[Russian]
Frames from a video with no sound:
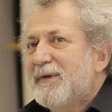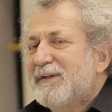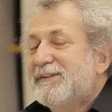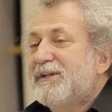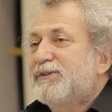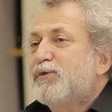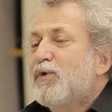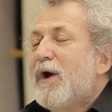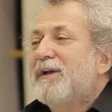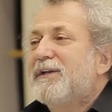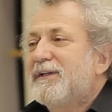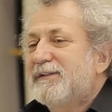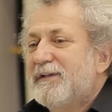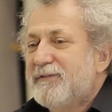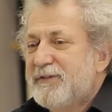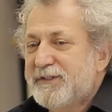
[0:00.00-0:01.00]

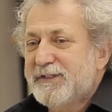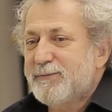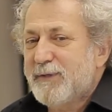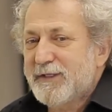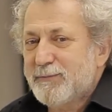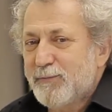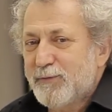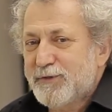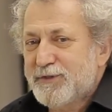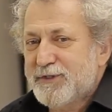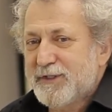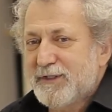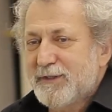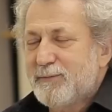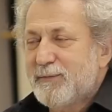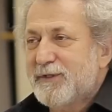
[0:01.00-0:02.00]
сексуально зависимой от
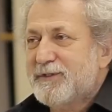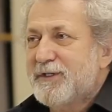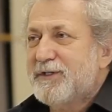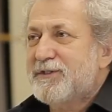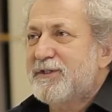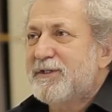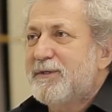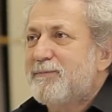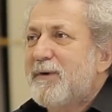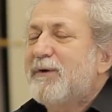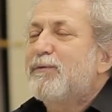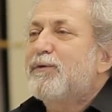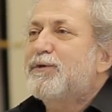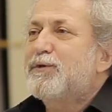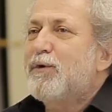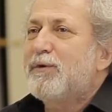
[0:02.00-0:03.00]
мужчины, мир женщины,
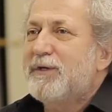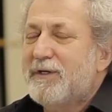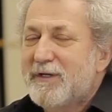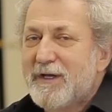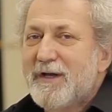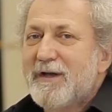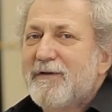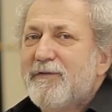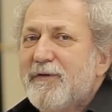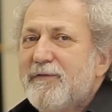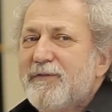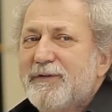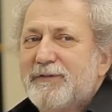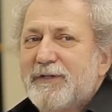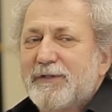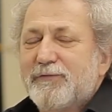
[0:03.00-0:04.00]
погруженный
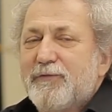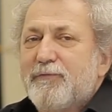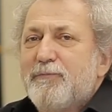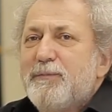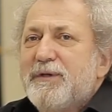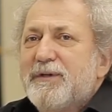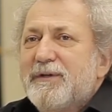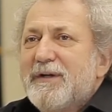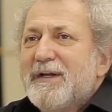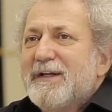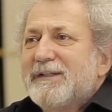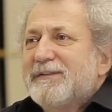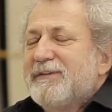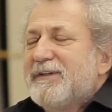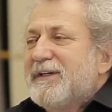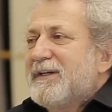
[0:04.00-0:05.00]
в мир
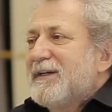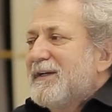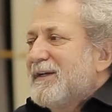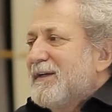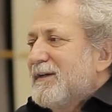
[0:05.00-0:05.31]
своих